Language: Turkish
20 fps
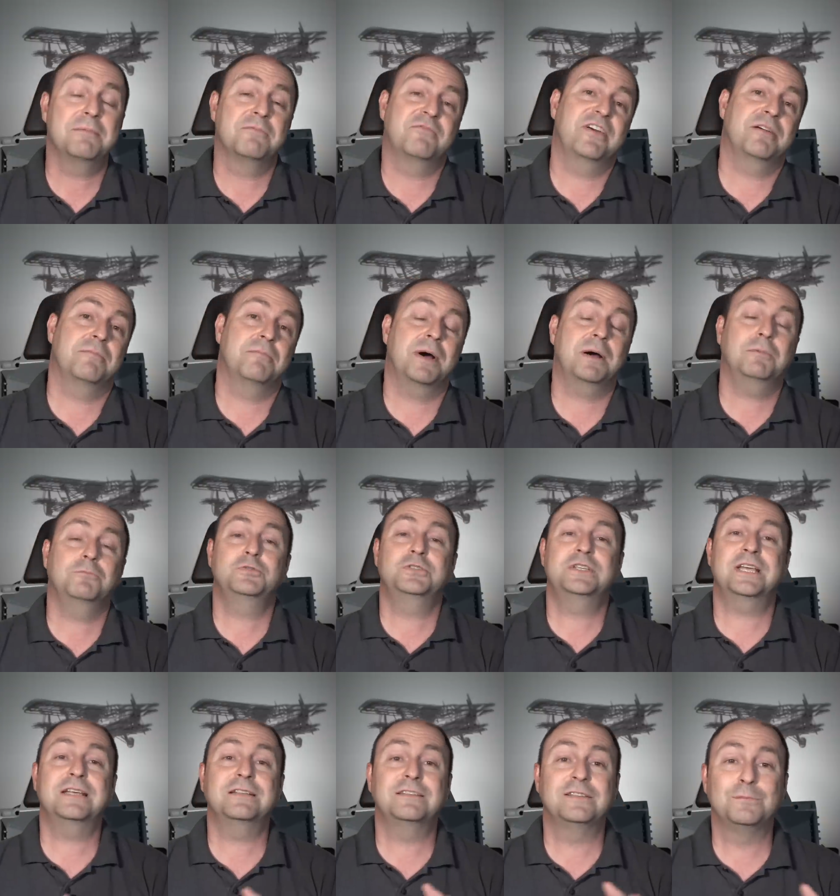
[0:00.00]
ve
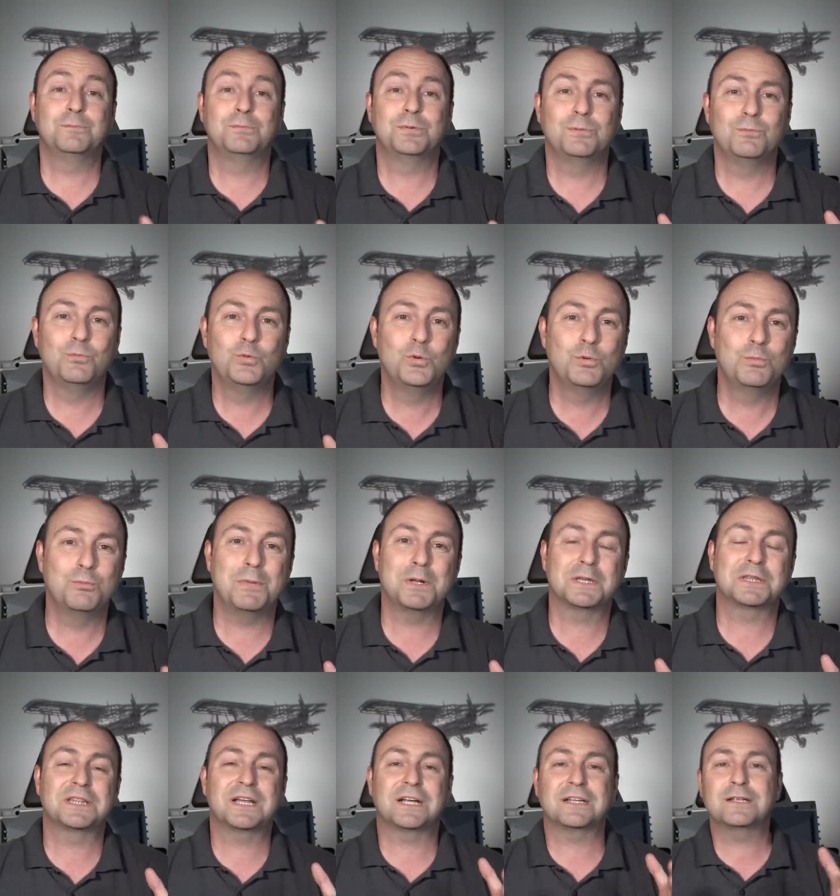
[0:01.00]
MAM-C tipi
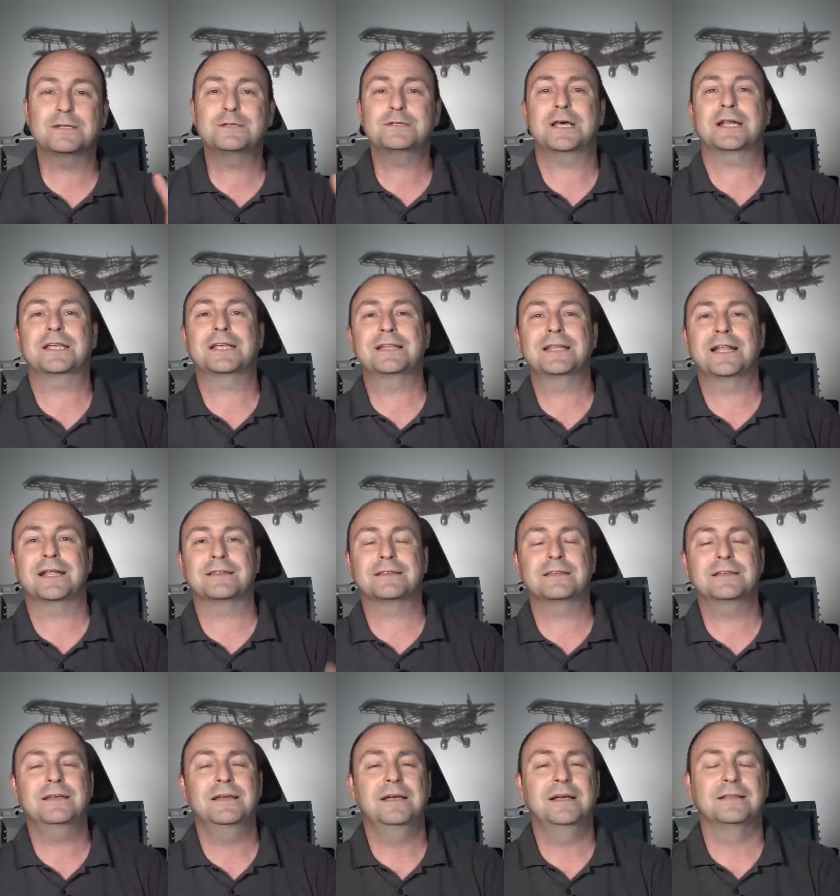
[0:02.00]
mühimmatlar da
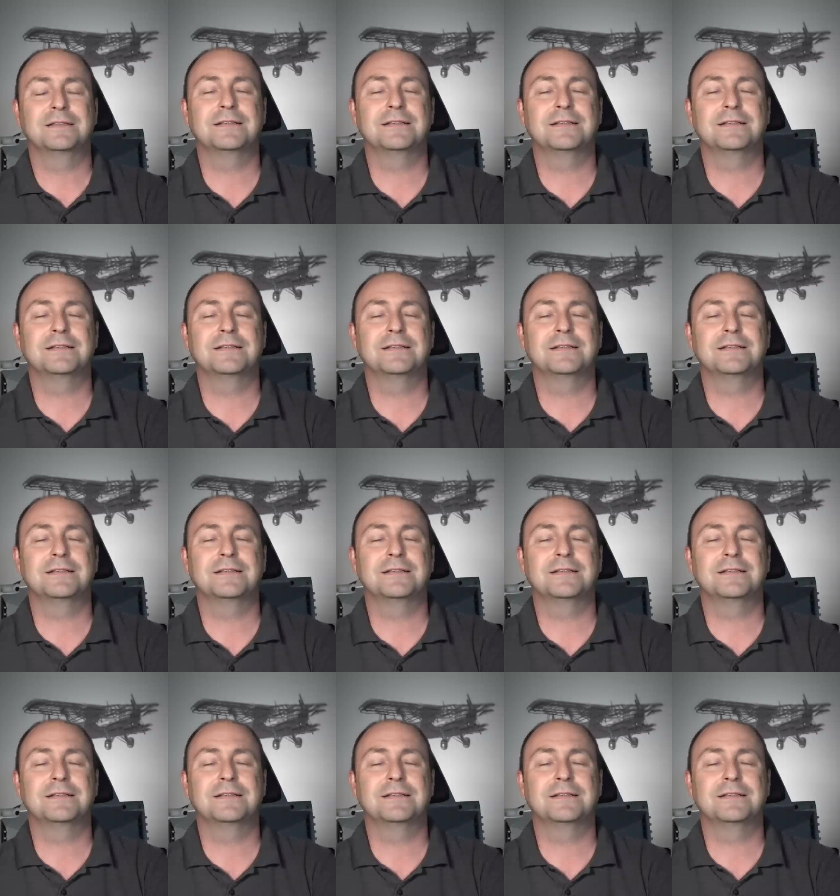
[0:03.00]
sergilendi.